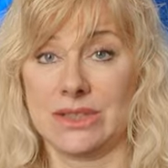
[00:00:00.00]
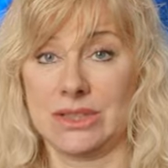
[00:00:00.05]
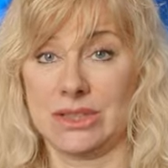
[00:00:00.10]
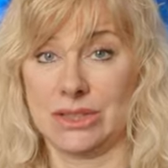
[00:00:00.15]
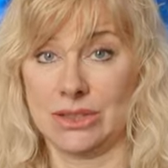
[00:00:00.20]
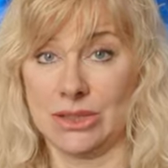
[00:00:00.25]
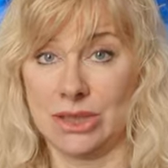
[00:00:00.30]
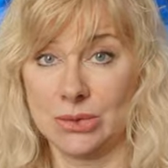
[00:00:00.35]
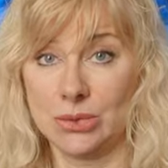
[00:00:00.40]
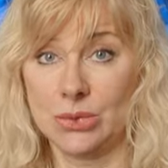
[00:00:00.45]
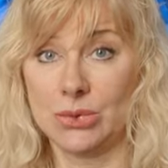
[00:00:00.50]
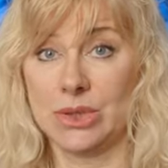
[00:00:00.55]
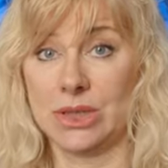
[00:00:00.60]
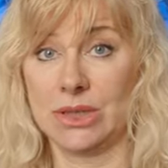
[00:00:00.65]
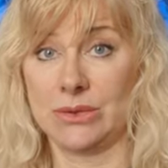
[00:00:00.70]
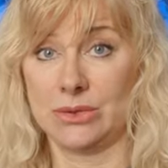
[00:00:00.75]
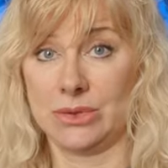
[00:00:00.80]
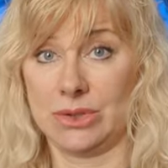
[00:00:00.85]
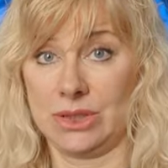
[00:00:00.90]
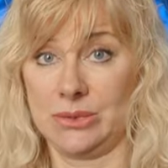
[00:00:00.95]

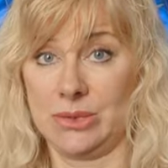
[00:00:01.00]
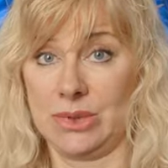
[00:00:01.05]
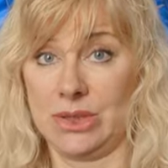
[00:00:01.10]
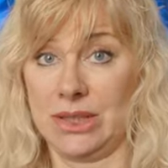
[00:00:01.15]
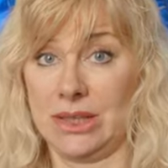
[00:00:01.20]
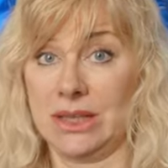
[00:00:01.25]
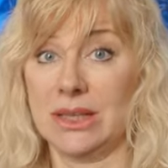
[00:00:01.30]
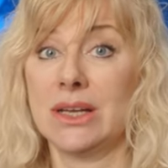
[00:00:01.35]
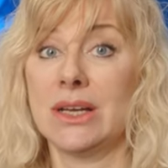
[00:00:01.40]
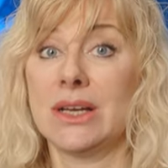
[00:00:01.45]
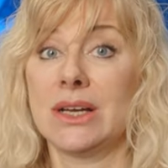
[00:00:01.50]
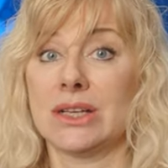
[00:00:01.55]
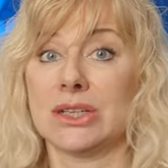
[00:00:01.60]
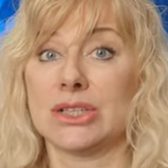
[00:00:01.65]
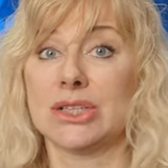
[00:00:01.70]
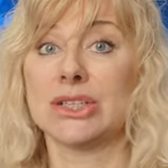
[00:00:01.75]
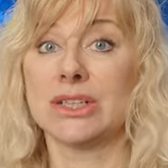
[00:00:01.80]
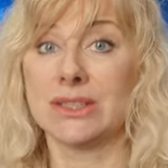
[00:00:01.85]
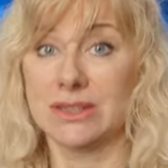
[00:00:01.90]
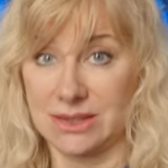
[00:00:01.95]
технологии, вот именно
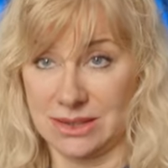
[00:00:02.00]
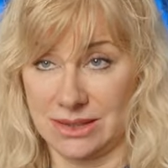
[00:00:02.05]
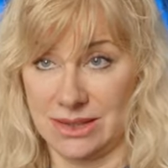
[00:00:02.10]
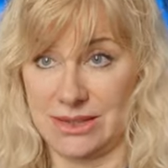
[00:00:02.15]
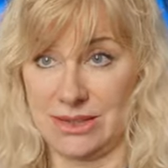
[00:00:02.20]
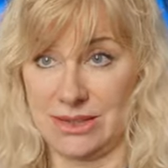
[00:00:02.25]
женские